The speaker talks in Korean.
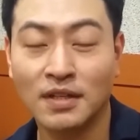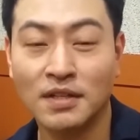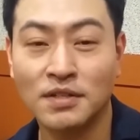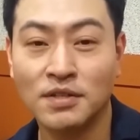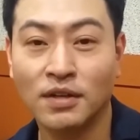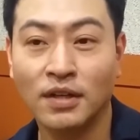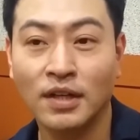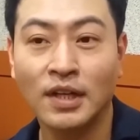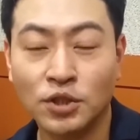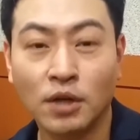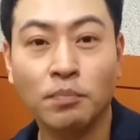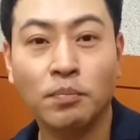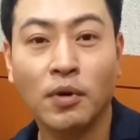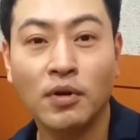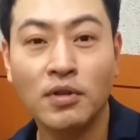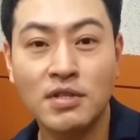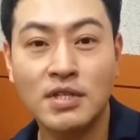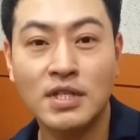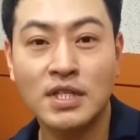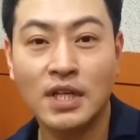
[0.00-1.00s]
그래서 첫
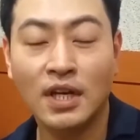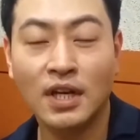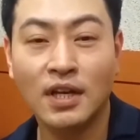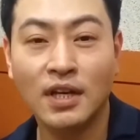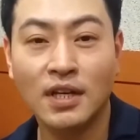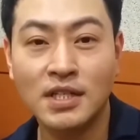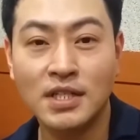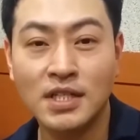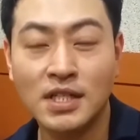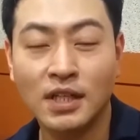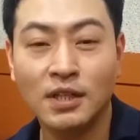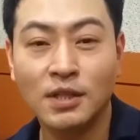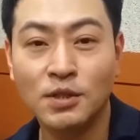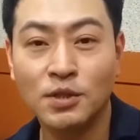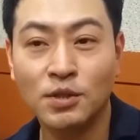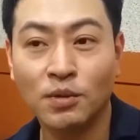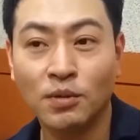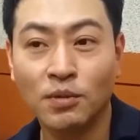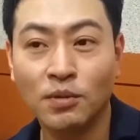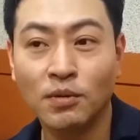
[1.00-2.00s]
번째
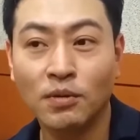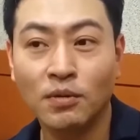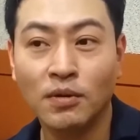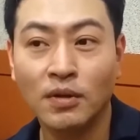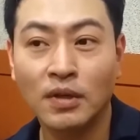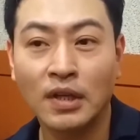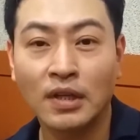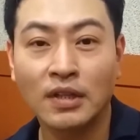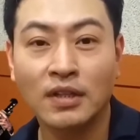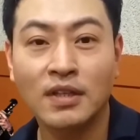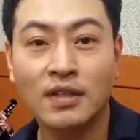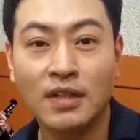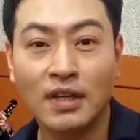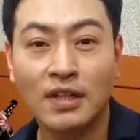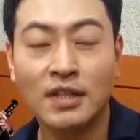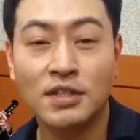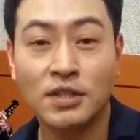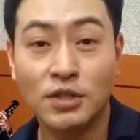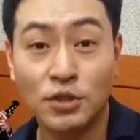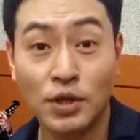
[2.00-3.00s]
시리즈로
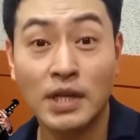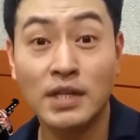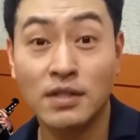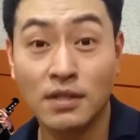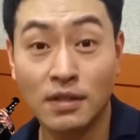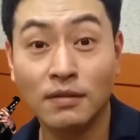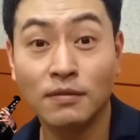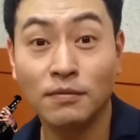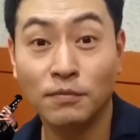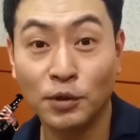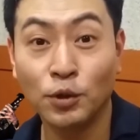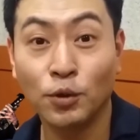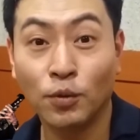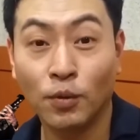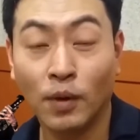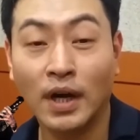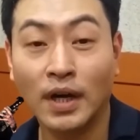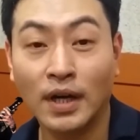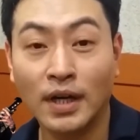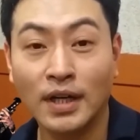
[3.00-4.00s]
기타리스트 제이슨
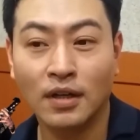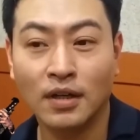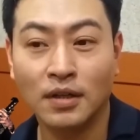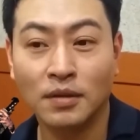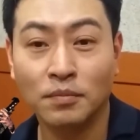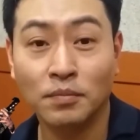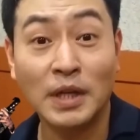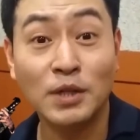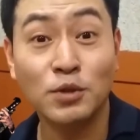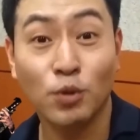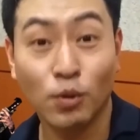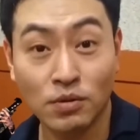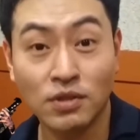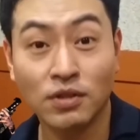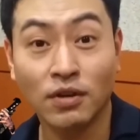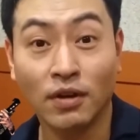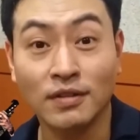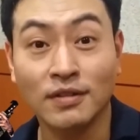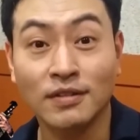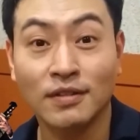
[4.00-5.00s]
뷰와
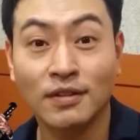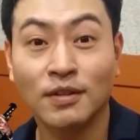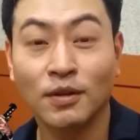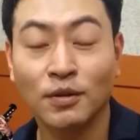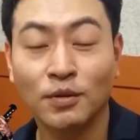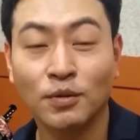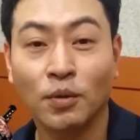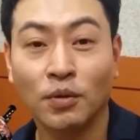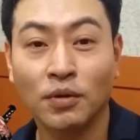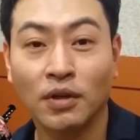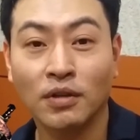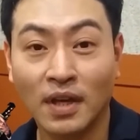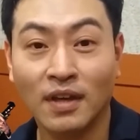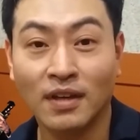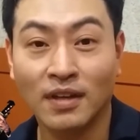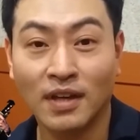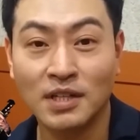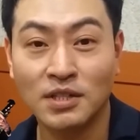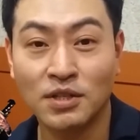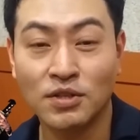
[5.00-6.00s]
만족스러운 그런
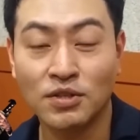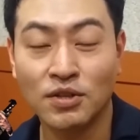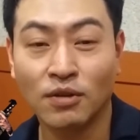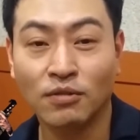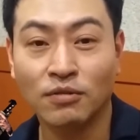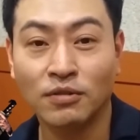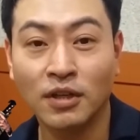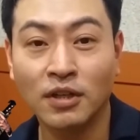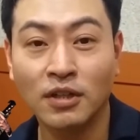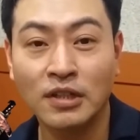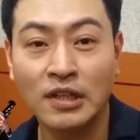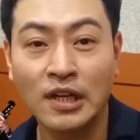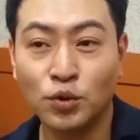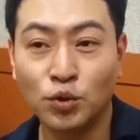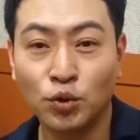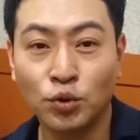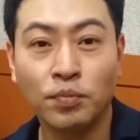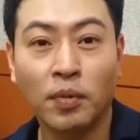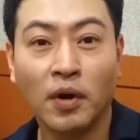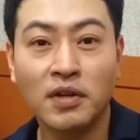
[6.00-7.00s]
공연을 가졌었고요.
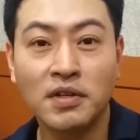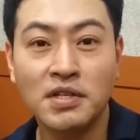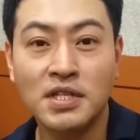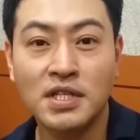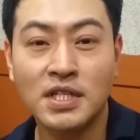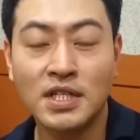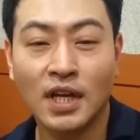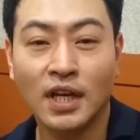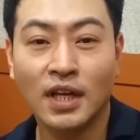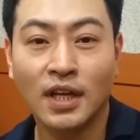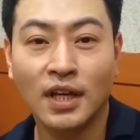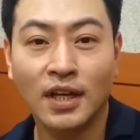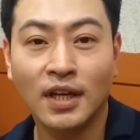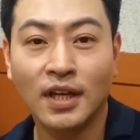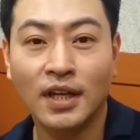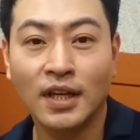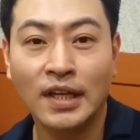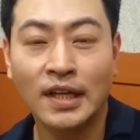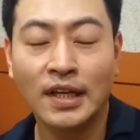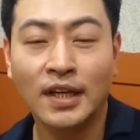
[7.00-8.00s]
두
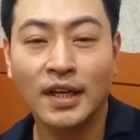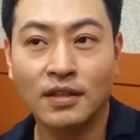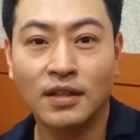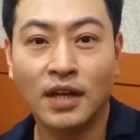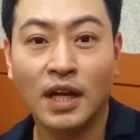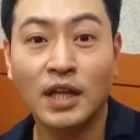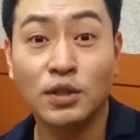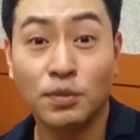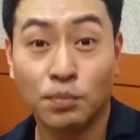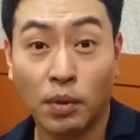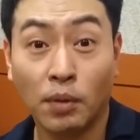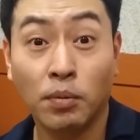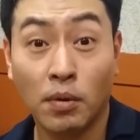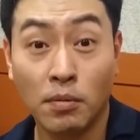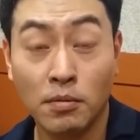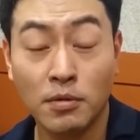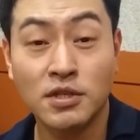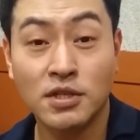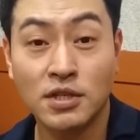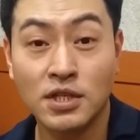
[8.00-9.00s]
번째 그레이트
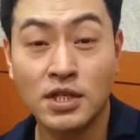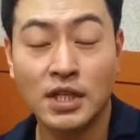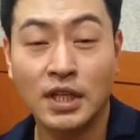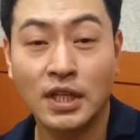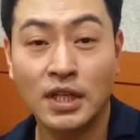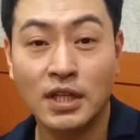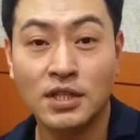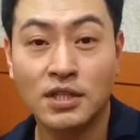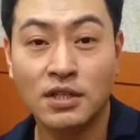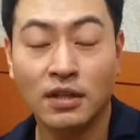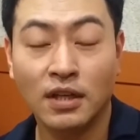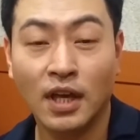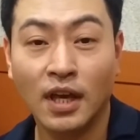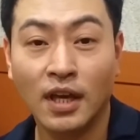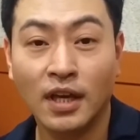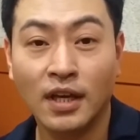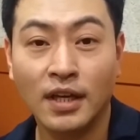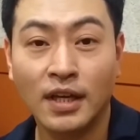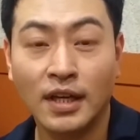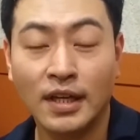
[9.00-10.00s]
퍼포먼스
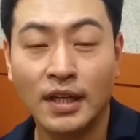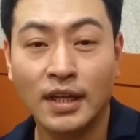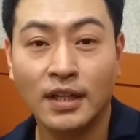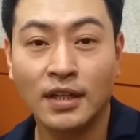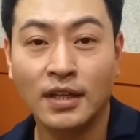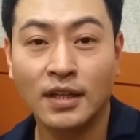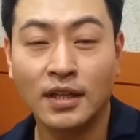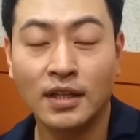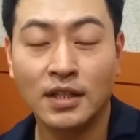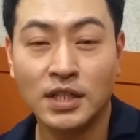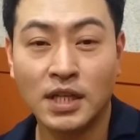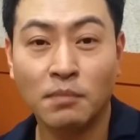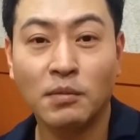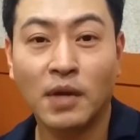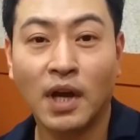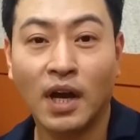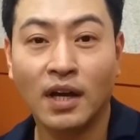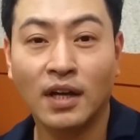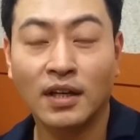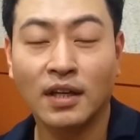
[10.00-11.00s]
시리즈에
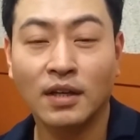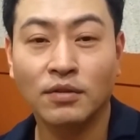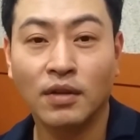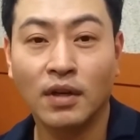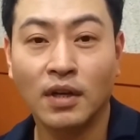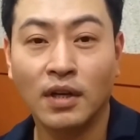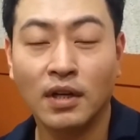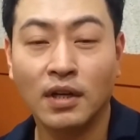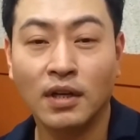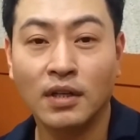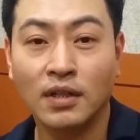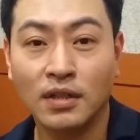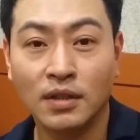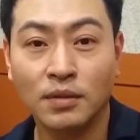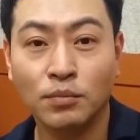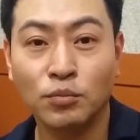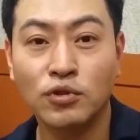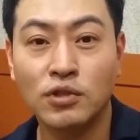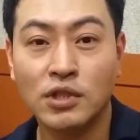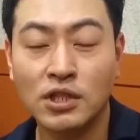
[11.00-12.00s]
참가하게 될
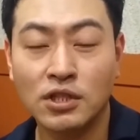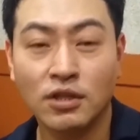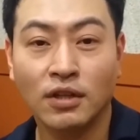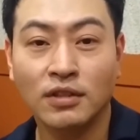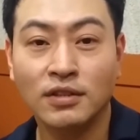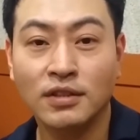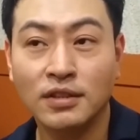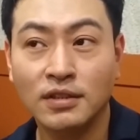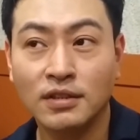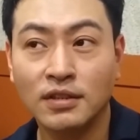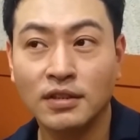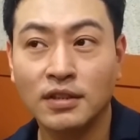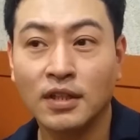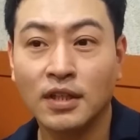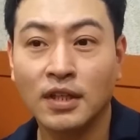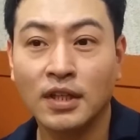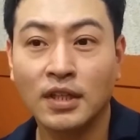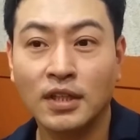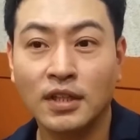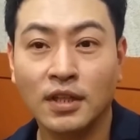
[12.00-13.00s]
뮤지션은
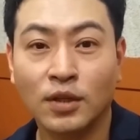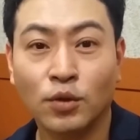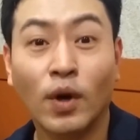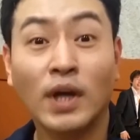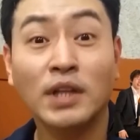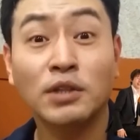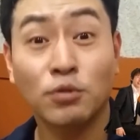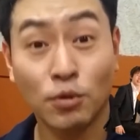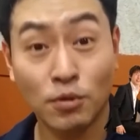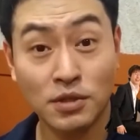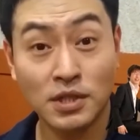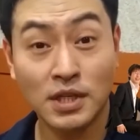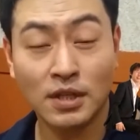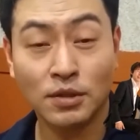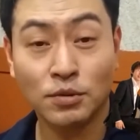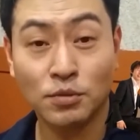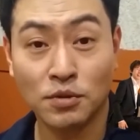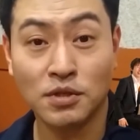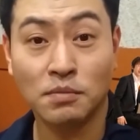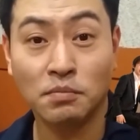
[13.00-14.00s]
이 콰트로
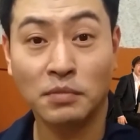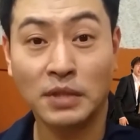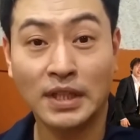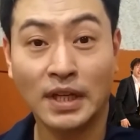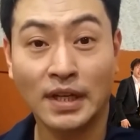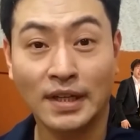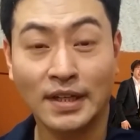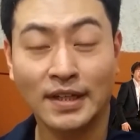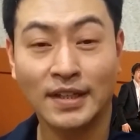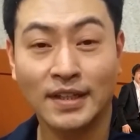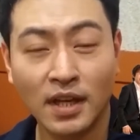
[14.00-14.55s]
시엔토스입니다.